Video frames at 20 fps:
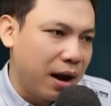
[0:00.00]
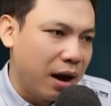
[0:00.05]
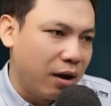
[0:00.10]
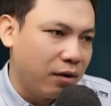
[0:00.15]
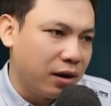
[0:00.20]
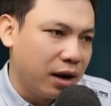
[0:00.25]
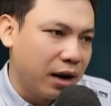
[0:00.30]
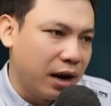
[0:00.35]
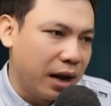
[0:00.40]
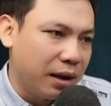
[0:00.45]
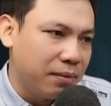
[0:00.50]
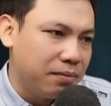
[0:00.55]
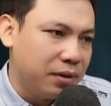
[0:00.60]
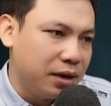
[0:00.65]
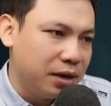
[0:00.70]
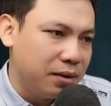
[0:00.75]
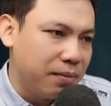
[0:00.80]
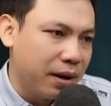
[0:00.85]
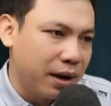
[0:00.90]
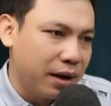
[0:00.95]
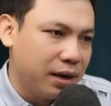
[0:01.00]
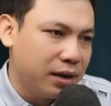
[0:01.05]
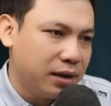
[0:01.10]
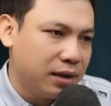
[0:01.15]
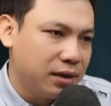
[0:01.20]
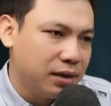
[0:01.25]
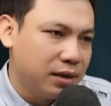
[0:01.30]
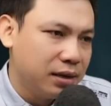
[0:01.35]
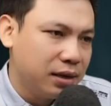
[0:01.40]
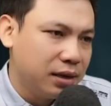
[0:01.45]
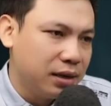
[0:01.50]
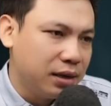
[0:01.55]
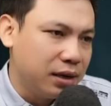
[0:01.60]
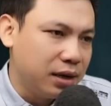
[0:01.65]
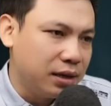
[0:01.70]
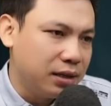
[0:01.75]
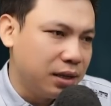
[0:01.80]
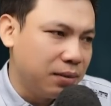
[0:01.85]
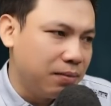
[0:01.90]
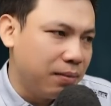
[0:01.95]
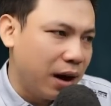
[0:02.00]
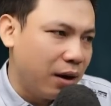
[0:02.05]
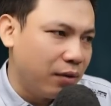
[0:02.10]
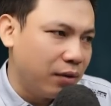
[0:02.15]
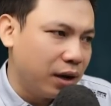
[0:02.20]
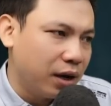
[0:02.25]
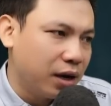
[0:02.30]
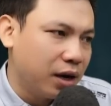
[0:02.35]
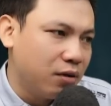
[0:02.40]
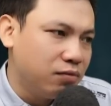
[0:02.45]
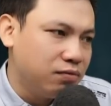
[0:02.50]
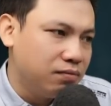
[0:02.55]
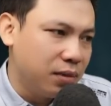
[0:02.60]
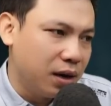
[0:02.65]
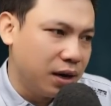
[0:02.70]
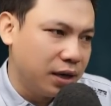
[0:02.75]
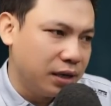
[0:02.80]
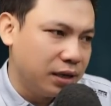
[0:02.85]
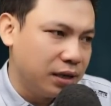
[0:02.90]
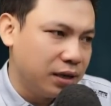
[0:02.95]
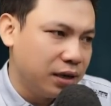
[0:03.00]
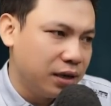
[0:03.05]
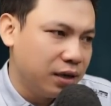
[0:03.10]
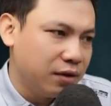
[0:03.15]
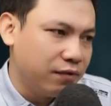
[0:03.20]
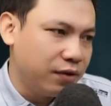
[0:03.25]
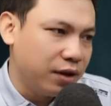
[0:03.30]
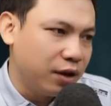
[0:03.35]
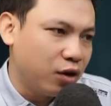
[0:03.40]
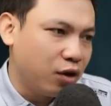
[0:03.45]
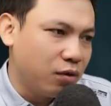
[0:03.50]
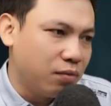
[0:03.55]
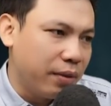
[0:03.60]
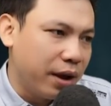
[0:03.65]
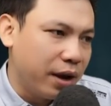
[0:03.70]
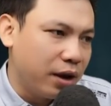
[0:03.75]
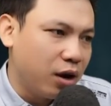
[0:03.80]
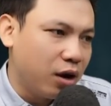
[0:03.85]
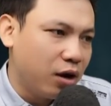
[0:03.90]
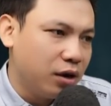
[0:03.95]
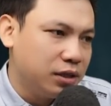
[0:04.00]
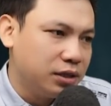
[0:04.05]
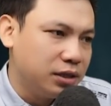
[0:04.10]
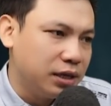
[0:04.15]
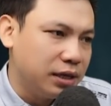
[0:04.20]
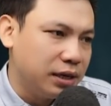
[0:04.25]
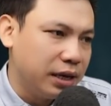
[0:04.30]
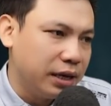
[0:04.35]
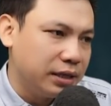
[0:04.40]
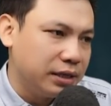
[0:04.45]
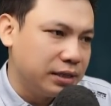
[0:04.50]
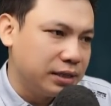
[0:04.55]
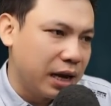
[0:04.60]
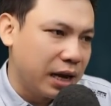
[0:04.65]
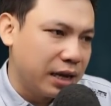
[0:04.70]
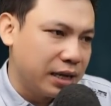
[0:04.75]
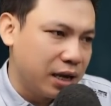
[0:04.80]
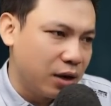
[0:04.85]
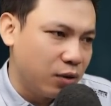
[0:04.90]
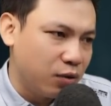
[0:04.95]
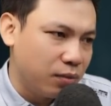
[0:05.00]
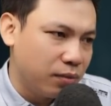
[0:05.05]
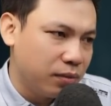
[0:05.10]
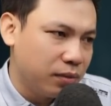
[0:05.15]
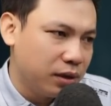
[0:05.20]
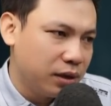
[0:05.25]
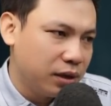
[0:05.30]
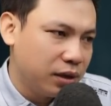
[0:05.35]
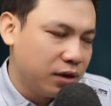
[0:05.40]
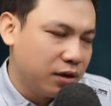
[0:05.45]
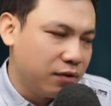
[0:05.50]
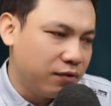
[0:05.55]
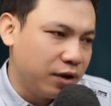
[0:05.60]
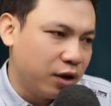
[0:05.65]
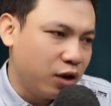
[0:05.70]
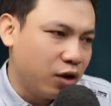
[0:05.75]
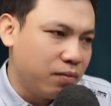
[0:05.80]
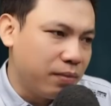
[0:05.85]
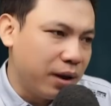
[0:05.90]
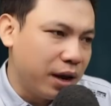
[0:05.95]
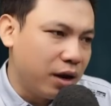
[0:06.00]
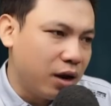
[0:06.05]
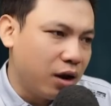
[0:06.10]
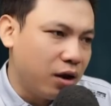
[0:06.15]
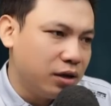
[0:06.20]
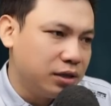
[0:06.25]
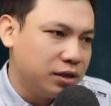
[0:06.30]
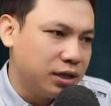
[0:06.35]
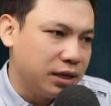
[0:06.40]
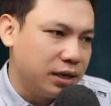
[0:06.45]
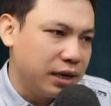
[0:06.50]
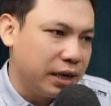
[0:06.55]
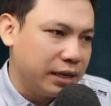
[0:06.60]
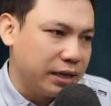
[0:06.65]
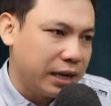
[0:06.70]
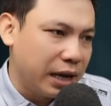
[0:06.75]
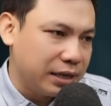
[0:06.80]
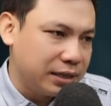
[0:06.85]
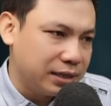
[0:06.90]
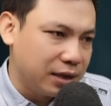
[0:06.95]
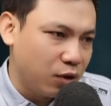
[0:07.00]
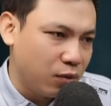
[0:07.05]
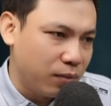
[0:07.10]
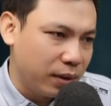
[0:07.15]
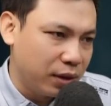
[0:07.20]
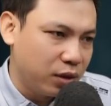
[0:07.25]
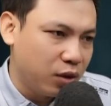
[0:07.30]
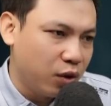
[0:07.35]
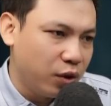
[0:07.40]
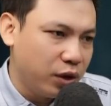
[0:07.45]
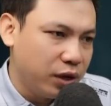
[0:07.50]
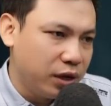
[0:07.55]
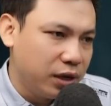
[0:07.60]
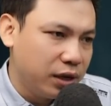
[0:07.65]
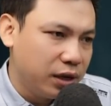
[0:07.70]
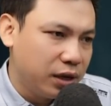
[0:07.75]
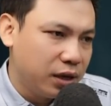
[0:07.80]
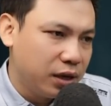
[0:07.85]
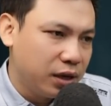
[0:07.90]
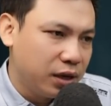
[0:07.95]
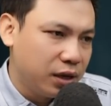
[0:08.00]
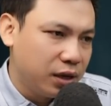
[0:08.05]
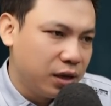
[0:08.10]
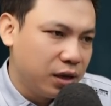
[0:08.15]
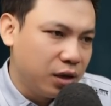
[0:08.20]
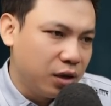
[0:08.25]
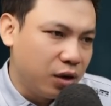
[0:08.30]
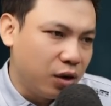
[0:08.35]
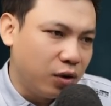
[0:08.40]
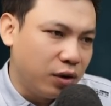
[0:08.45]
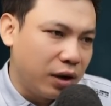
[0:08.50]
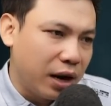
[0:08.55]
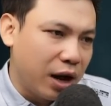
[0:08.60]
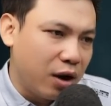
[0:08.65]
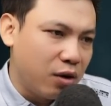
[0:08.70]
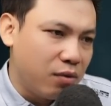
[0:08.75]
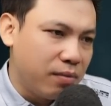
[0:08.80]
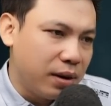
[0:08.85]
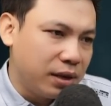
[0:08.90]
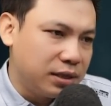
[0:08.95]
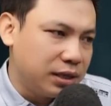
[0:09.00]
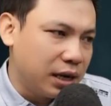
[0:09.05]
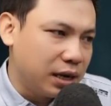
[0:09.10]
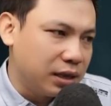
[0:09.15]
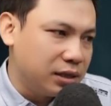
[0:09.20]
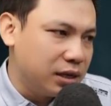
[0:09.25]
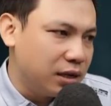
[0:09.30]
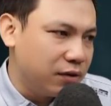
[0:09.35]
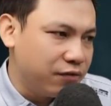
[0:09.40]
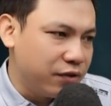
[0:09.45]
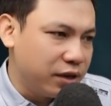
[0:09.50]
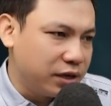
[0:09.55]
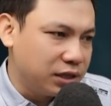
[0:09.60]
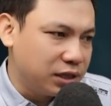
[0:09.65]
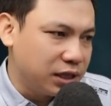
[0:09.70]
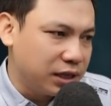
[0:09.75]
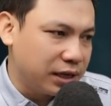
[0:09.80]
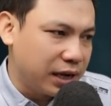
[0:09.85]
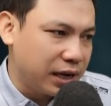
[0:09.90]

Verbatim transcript: Chị Hương sau cái chết của chồng đau buồn đến mức không ăn không ngủ, cả ngày chỉ khóc than. Bà Mai bế đứa trẻ ra ngoài nhà muốn cho nó ăn bữa cuối cùng trước khi đi.